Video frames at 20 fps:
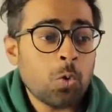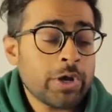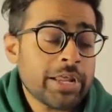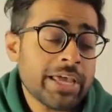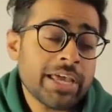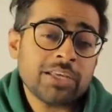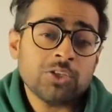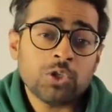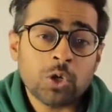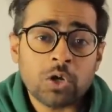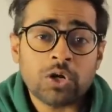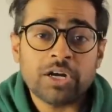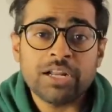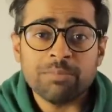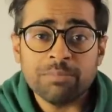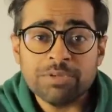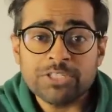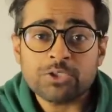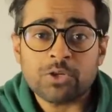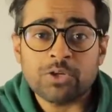অনেক
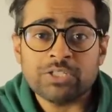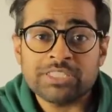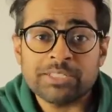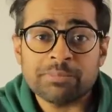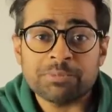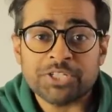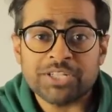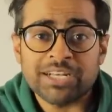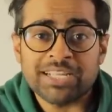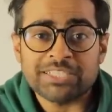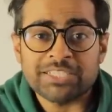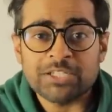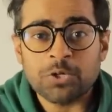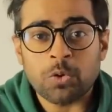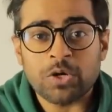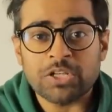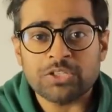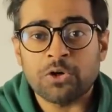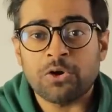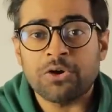ধরনের মিসকনসেপশন আছে
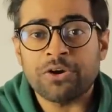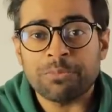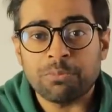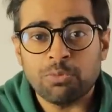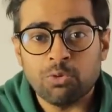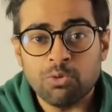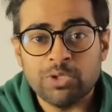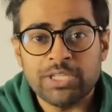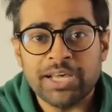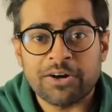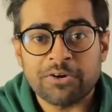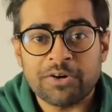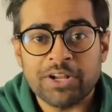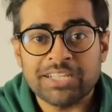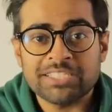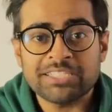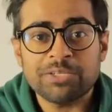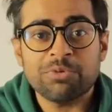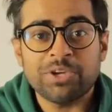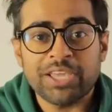অনেক ধরনের ভুল ধারণা
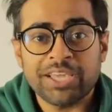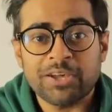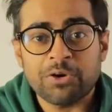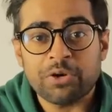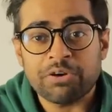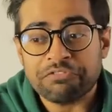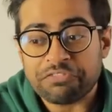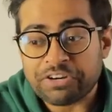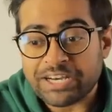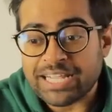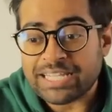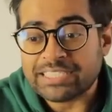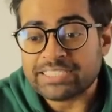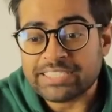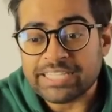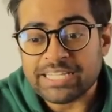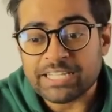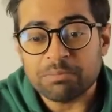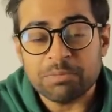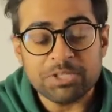আছে এবং এই কারণে
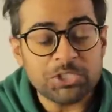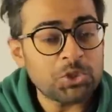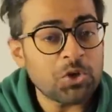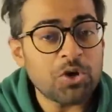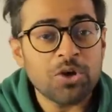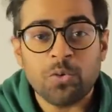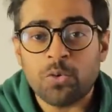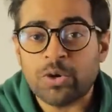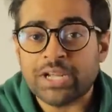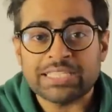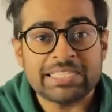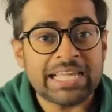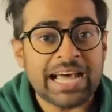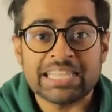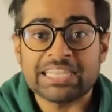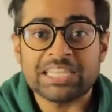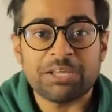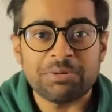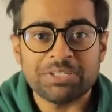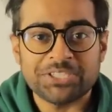ফ্রিল্যান্সিং বিষয়ে অনেক
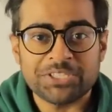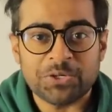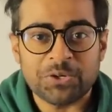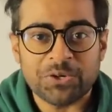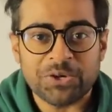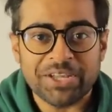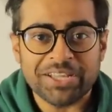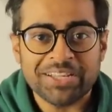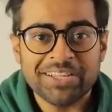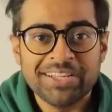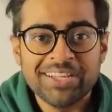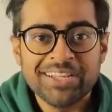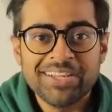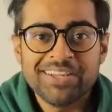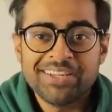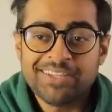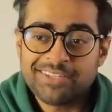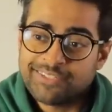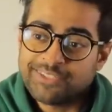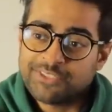ধান্দাবাজিও হয়
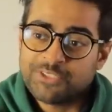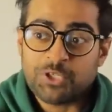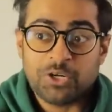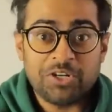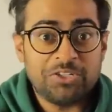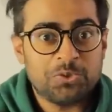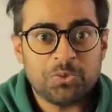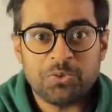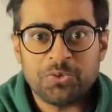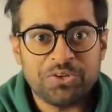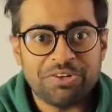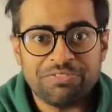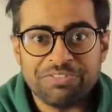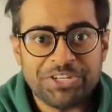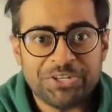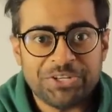চলেন শুরু করি